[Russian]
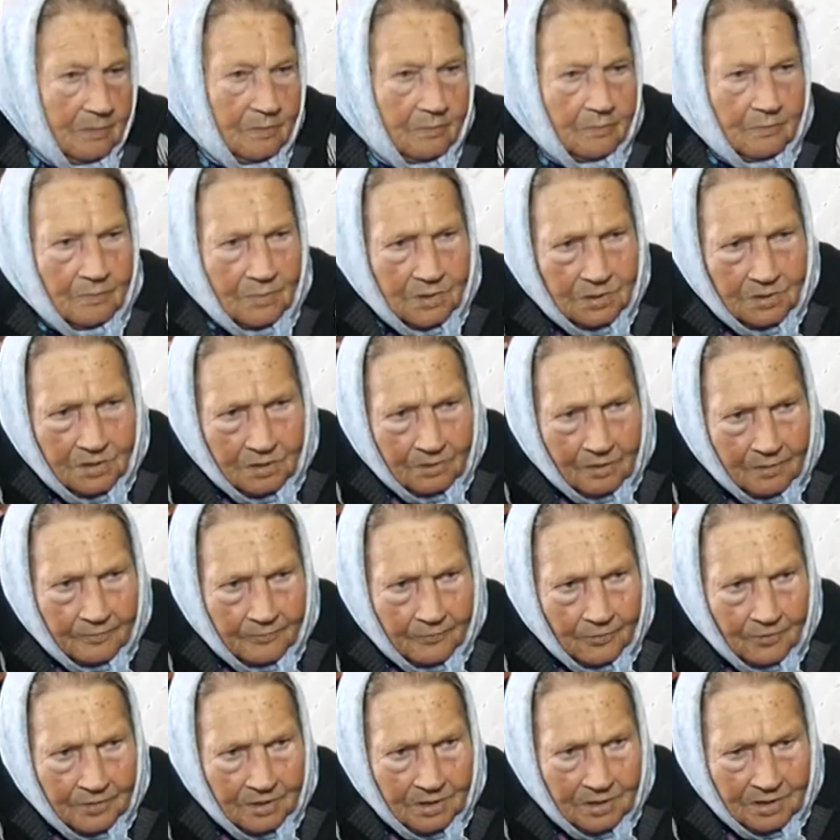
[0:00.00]
Мы
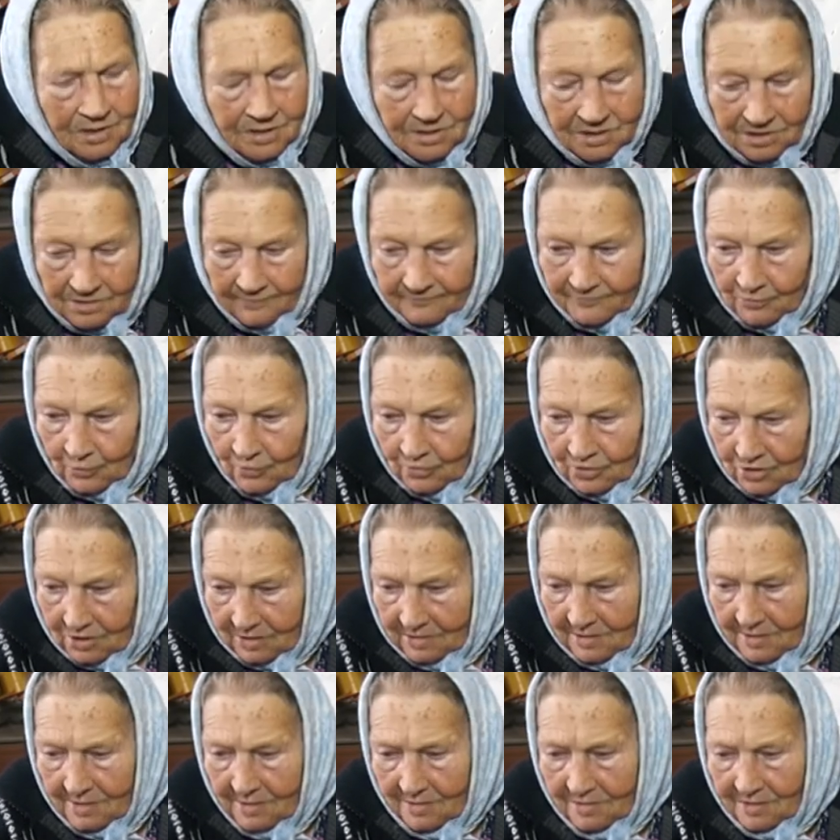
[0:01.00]
договорились,
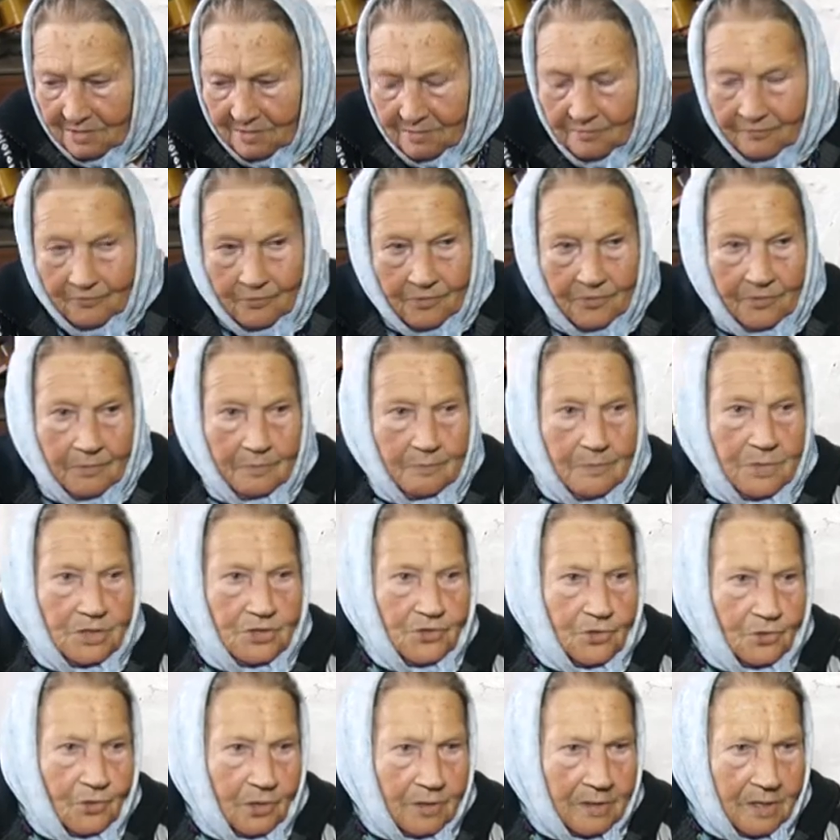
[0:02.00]
взошли и говорим, мы
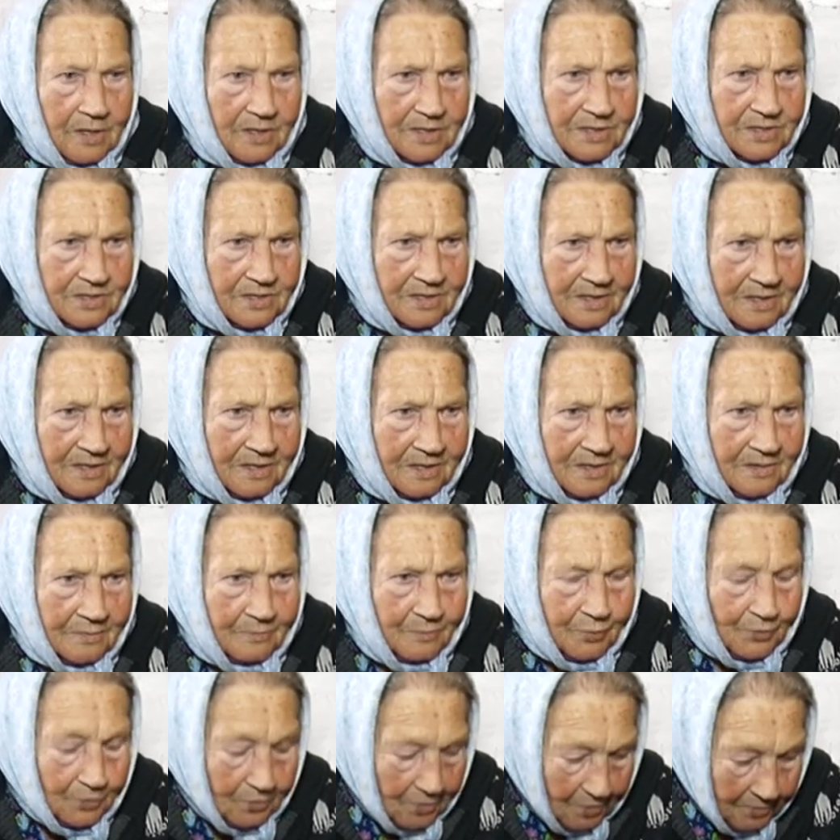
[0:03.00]
согласны.
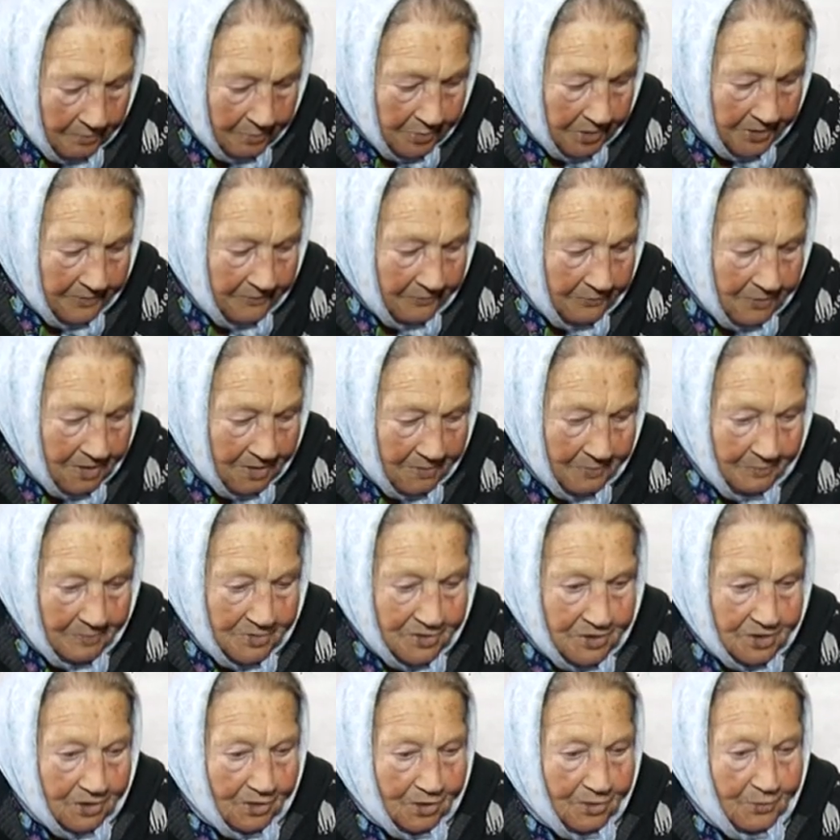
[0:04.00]
По доброй воле мы
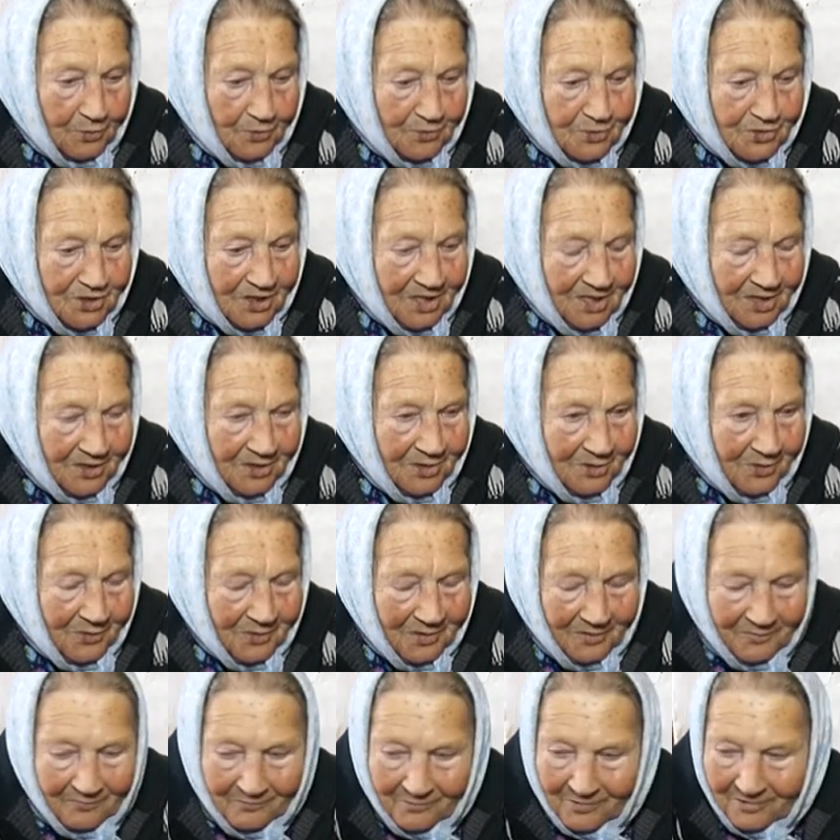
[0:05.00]
заключили
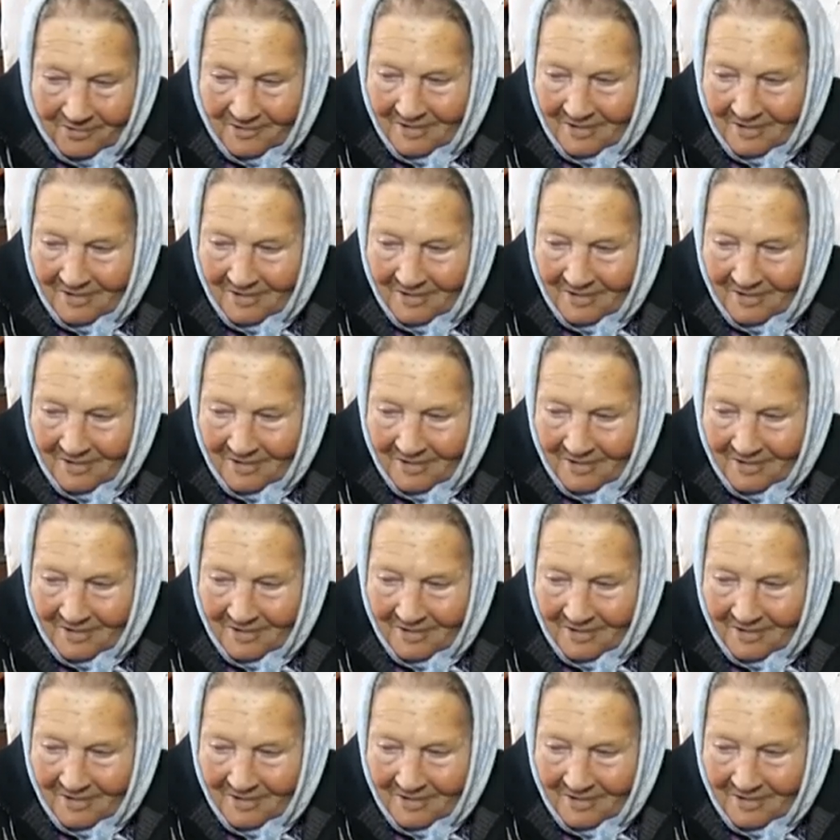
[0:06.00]
договор.